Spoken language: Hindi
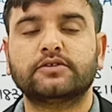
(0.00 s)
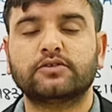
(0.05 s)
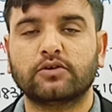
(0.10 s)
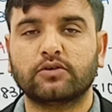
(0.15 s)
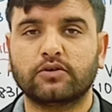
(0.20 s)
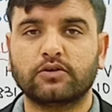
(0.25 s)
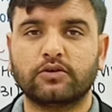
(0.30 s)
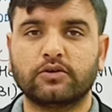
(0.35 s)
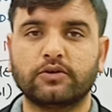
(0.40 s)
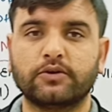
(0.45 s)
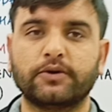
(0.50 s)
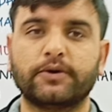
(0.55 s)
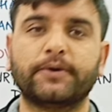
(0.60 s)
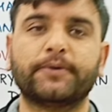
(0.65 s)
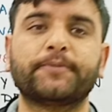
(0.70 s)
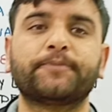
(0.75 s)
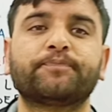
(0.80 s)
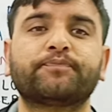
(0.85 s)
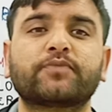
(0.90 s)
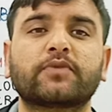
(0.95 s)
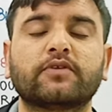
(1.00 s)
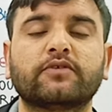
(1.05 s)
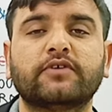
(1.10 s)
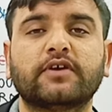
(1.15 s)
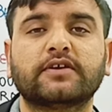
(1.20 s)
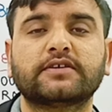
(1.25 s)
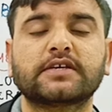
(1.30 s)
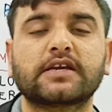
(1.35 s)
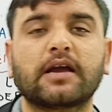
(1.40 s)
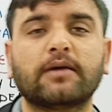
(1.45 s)
तो
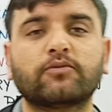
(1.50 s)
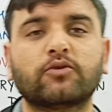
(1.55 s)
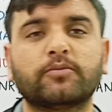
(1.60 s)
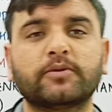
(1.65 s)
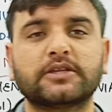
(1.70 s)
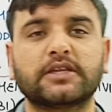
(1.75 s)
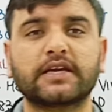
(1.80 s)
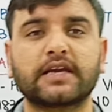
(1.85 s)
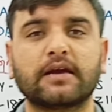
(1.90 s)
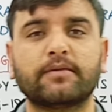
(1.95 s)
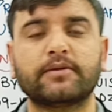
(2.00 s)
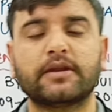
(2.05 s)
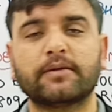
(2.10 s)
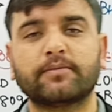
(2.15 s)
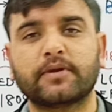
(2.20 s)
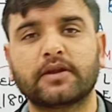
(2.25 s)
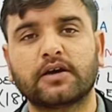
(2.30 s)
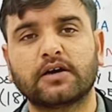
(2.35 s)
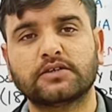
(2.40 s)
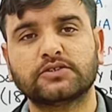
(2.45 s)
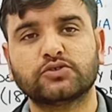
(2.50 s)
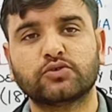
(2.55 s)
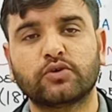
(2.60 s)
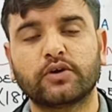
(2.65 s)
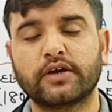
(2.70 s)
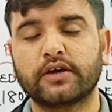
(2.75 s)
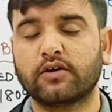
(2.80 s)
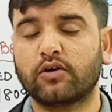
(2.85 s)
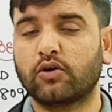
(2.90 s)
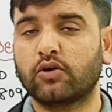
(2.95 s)
जैसे कि आपको पता है कि हमने अपना जो
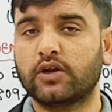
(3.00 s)
है